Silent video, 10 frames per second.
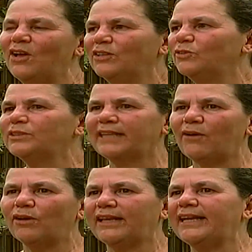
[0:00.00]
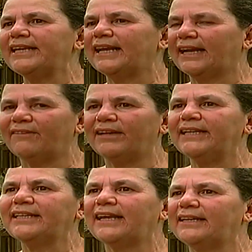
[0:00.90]
usted ordeña a la
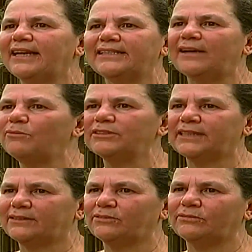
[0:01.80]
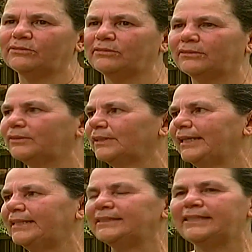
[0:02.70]
cabrita y ella busca su
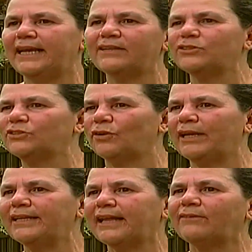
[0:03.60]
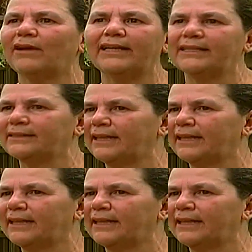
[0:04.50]
encierro solita, no hay que andar